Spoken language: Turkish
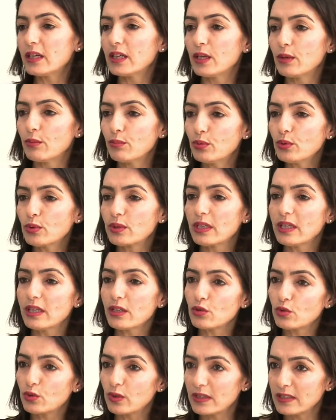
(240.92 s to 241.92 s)
e, burada
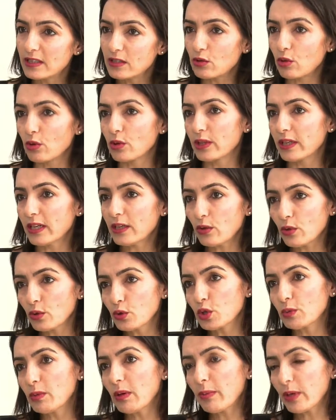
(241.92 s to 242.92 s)
süresiz olarak
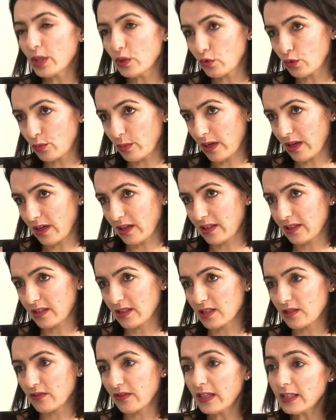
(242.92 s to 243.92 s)
oturma başvurma
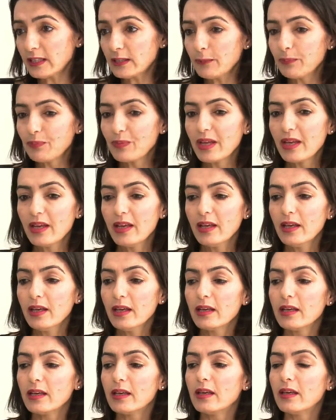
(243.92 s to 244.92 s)
hakkınız var.
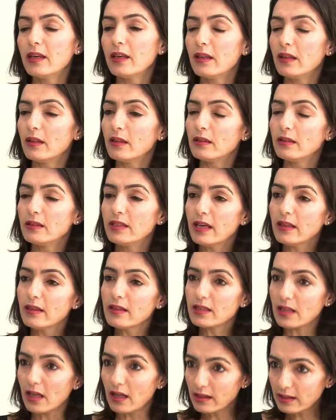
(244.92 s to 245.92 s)
E,
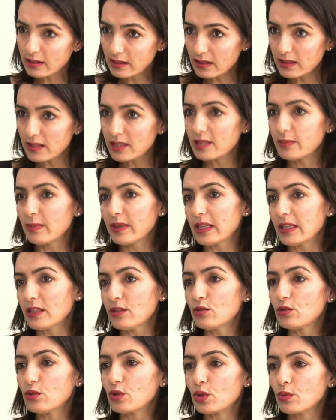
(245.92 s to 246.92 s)
yalnız altını çizmek
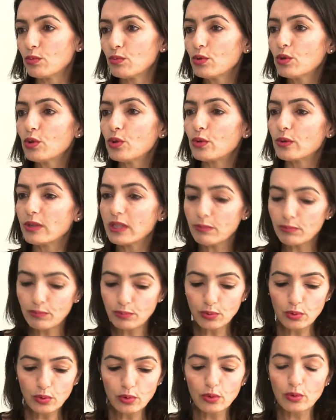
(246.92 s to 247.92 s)
istiyorum bu konuda.
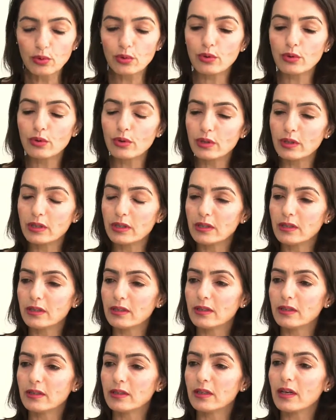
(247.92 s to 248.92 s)
Bu
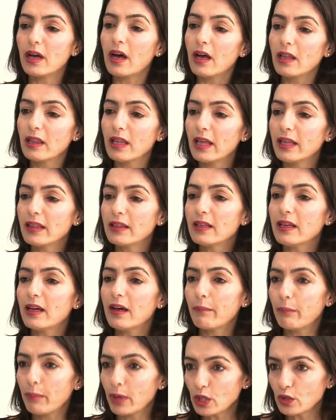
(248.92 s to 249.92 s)
e,
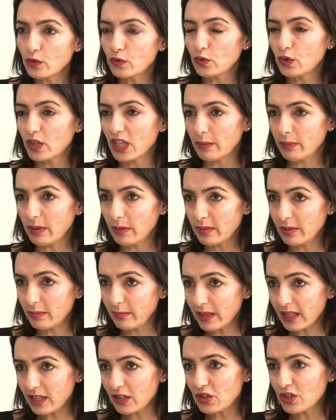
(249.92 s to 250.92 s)
alanda başvuru
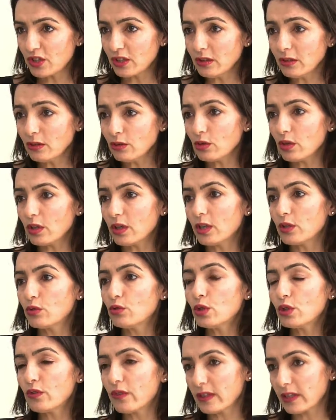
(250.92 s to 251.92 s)
yapabilmek için e,
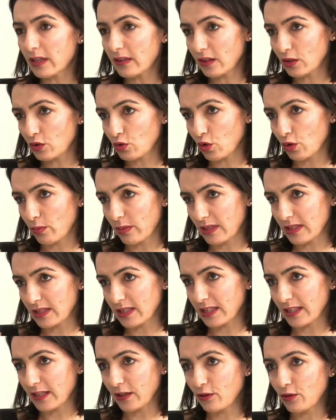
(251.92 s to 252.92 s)
Türk vatandaşı olmanız
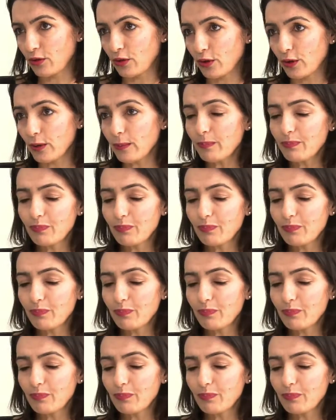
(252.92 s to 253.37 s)
gerekiyor.